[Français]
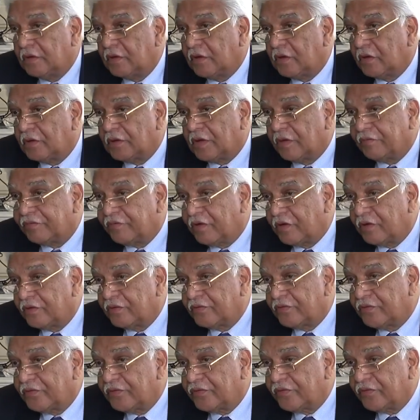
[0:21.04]
entre la
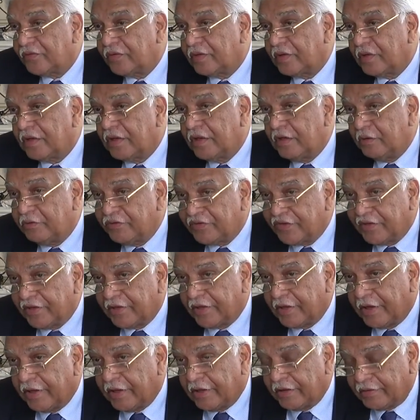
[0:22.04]
France et le
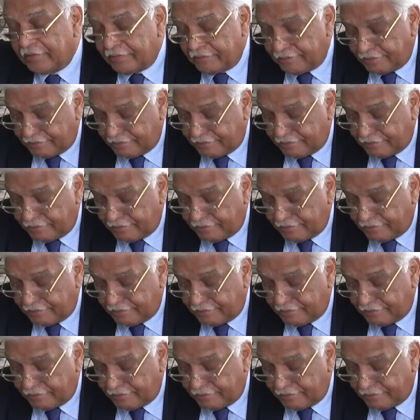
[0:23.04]
Sénégal.